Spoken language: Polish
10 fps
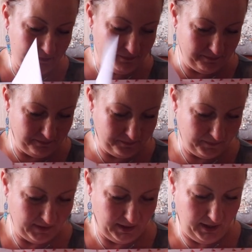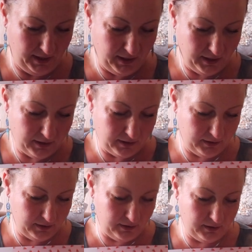
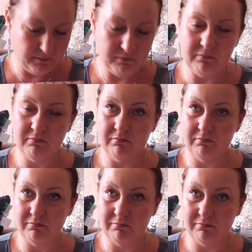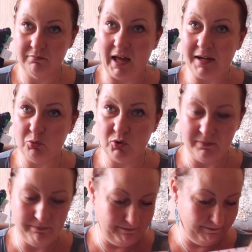Yy, arbuzy